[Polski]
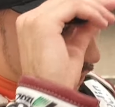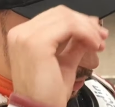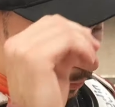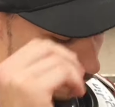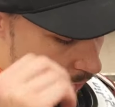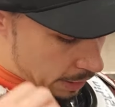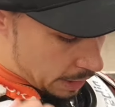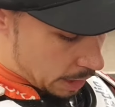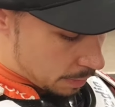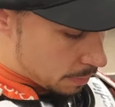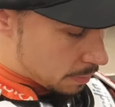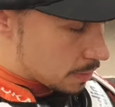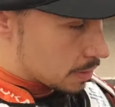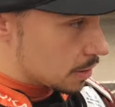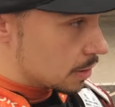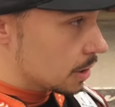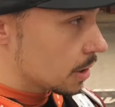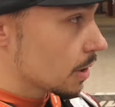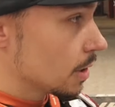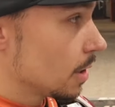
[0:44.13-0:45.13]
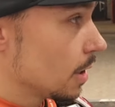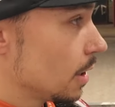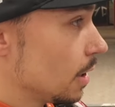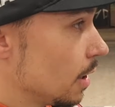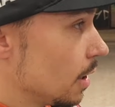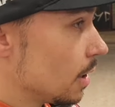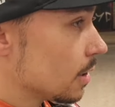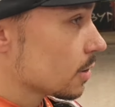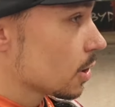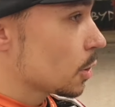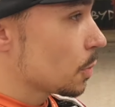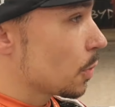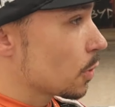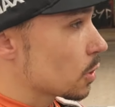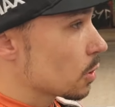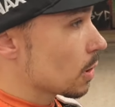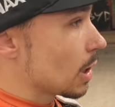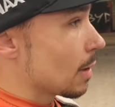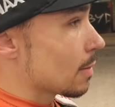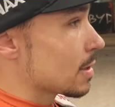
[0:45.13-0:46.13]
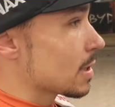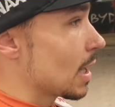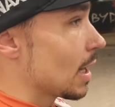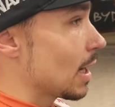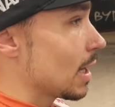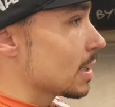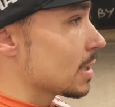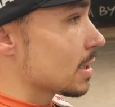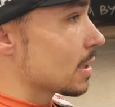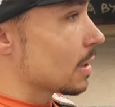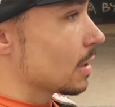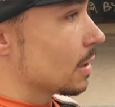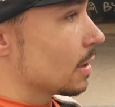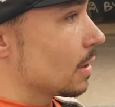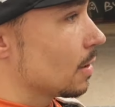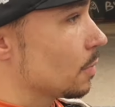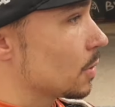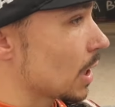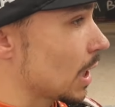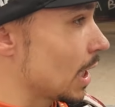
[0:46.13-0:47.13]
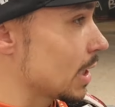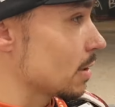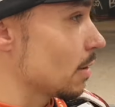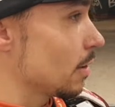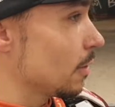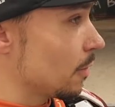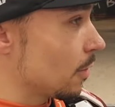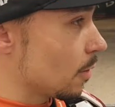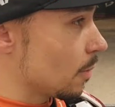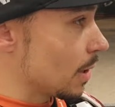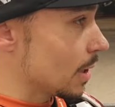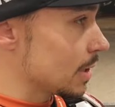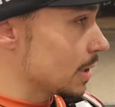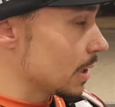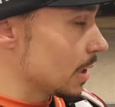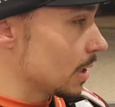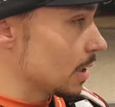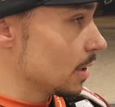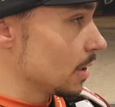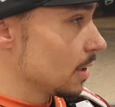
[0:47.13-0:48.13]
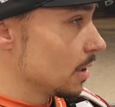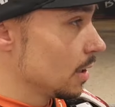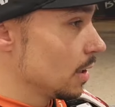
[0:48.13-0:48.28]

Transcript: i fajnie jakbym coś, coś poszukał, znalazł, e, przekazał informacje